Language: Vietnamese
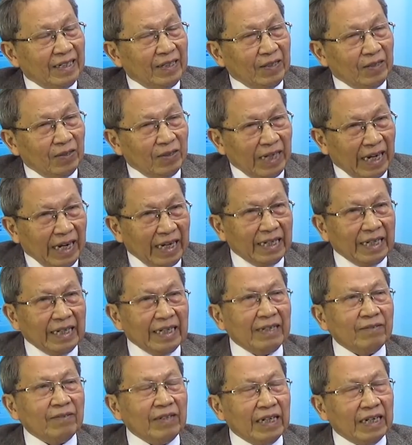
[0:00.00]
Cho nên ai
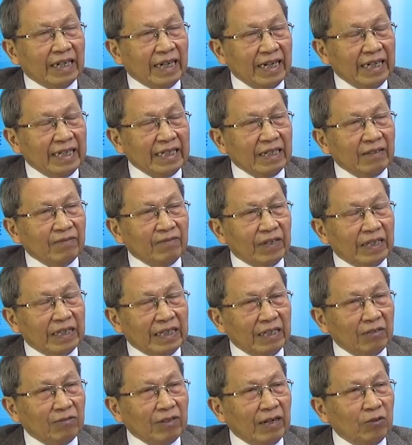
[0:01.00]
đấy hiện nay người ta vẫn
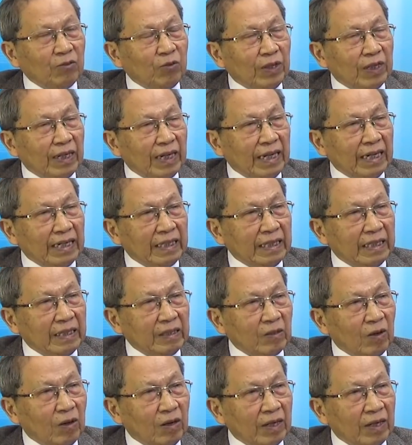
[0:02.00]
rêu rao chuyện này, chứng
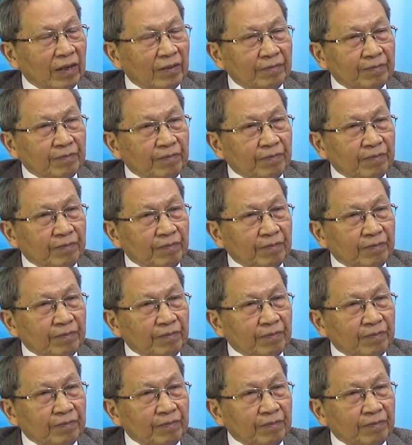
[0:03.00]
tỏ là